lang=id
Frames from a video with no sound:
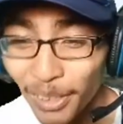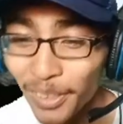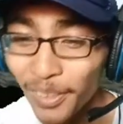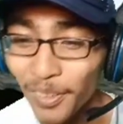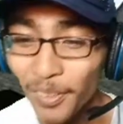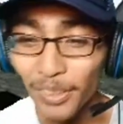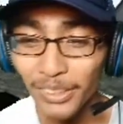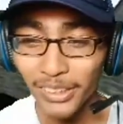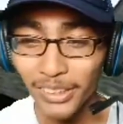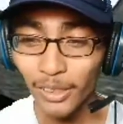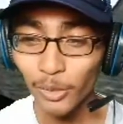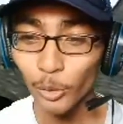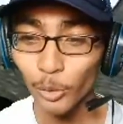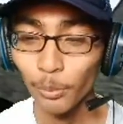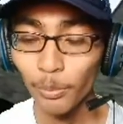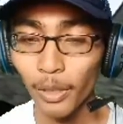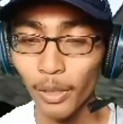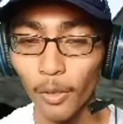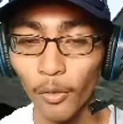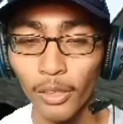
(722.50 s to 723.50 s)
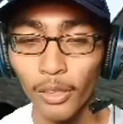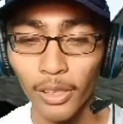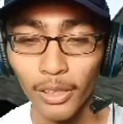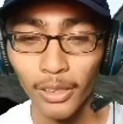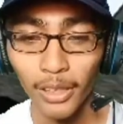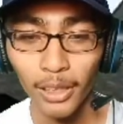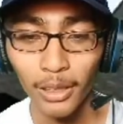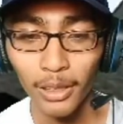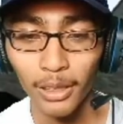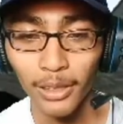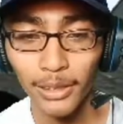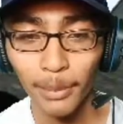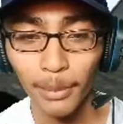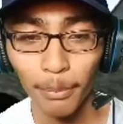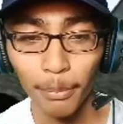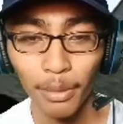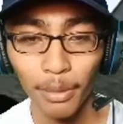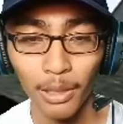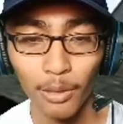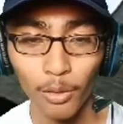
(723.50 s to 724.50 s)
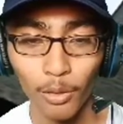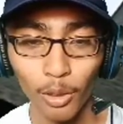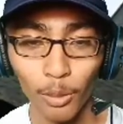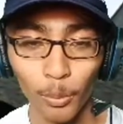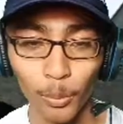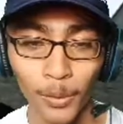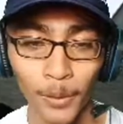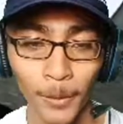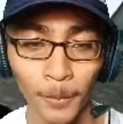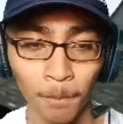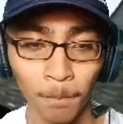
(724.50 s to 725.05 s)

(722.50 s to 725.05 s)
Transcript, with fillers: kocak sumpah oke okay, tadi sampai mana gua ngomong